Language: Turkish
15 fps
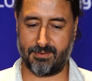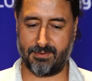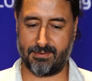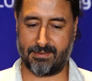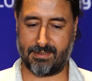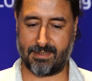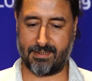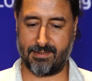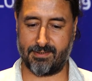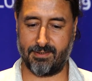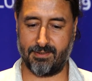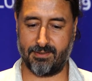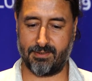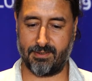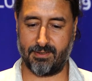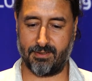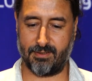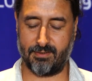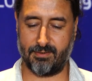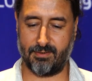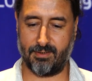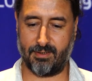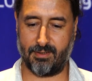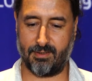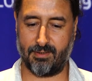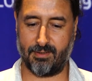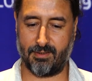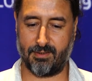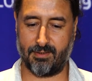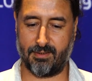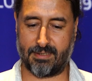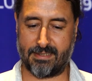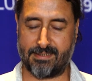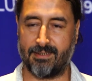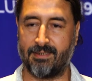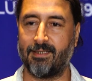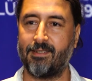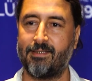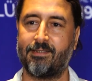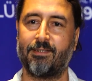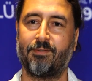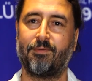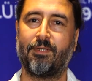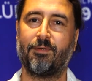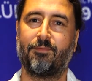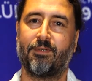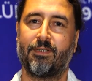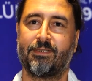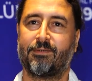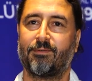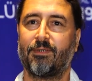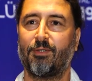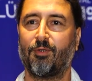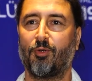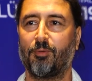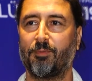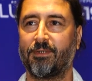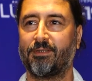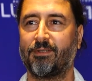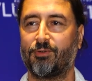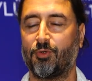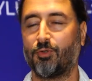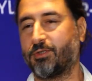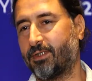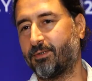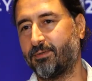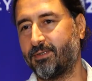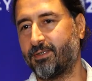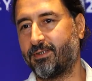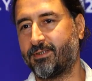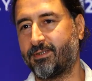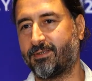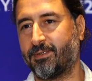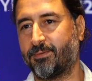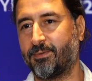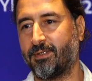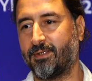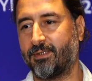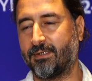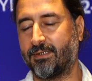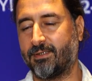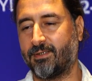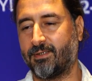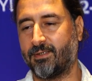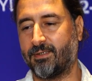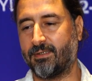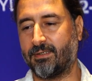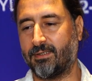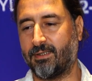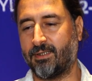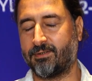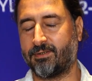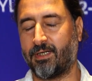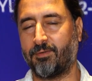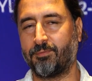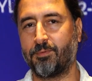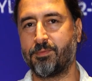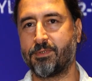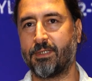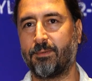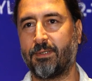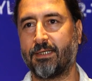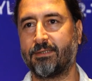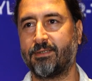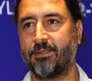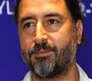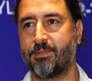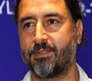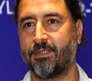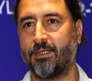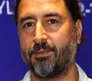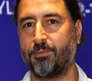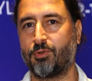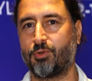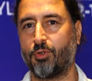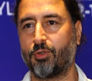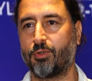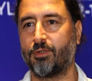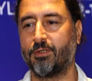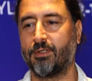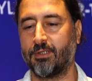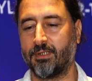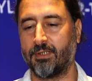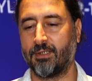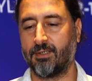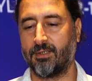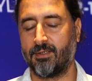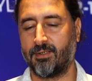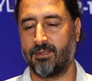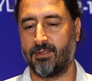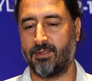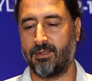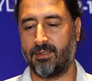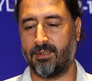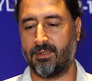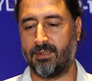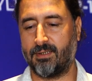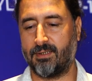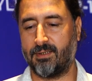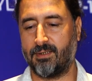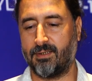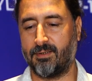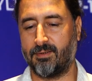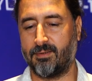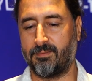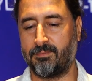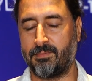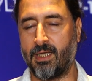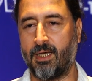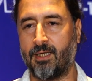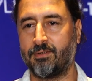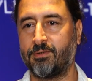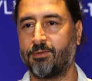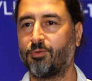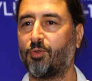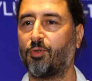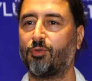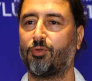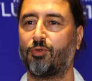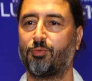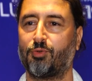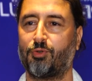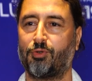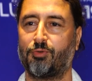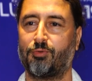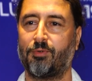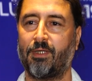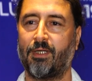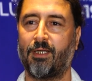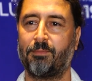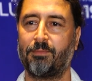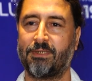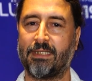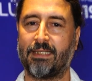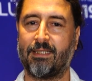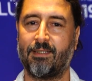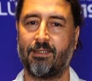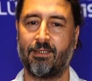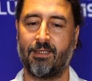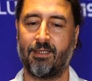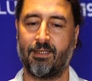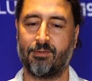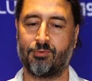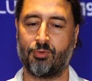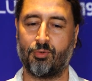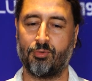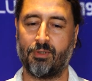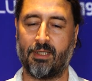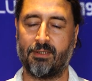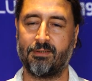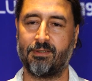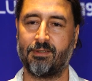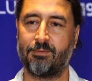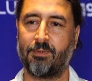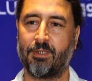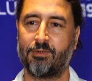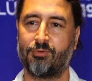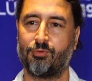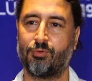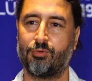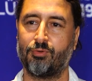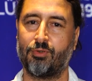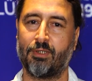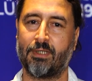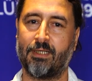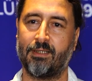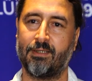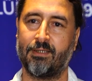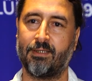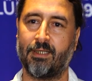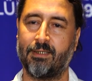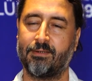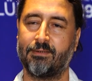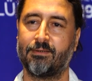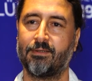8. E, Kısadan İstise Film Festivali olması çok sevindirici tabii. E, etrafımıza baktığımızda birçok e, miadını doldurmuş veya bir şekilde sonlandırılmak zorunda kalınan